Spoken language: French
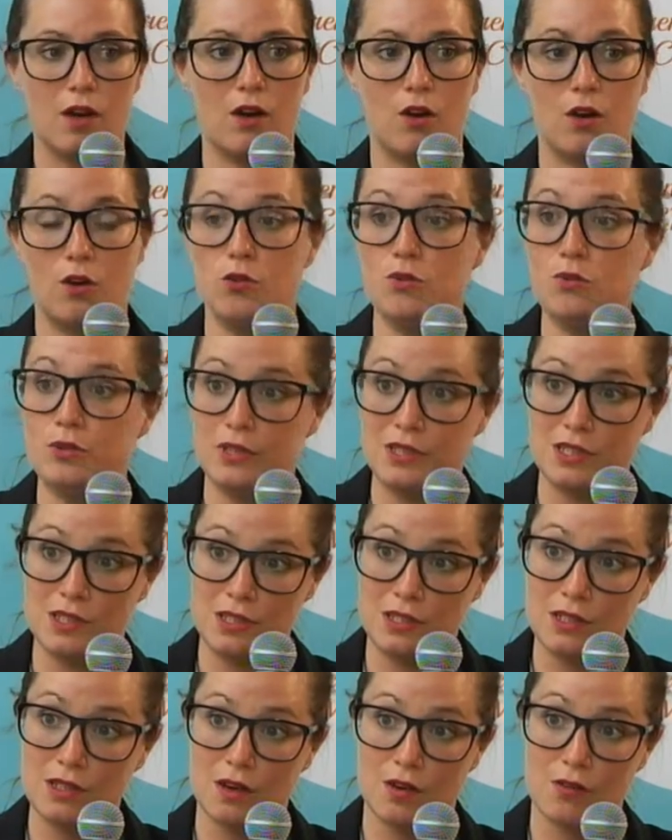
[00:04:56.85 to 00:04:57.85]

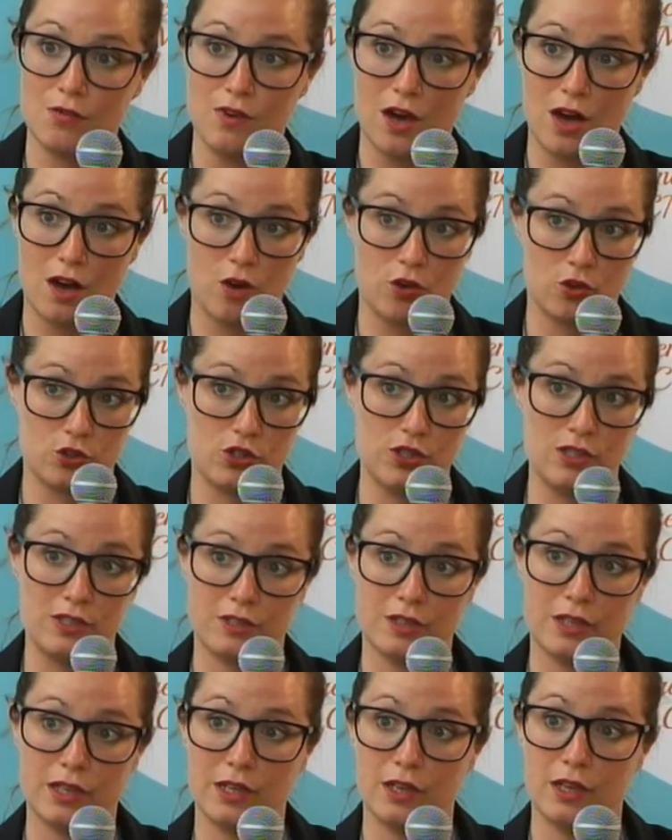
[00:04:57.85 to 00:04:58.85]
L'outil va
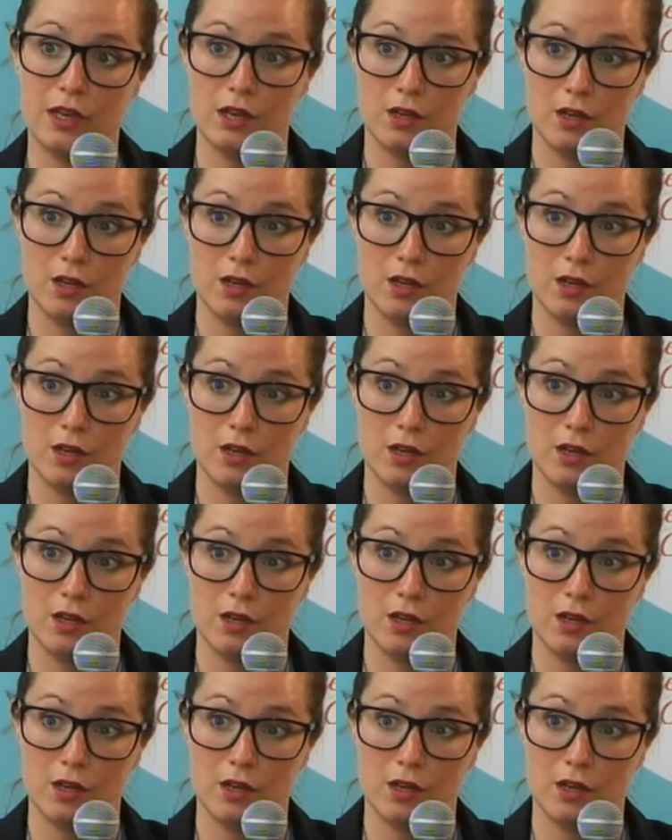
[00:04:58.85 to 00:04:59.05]
enregistrer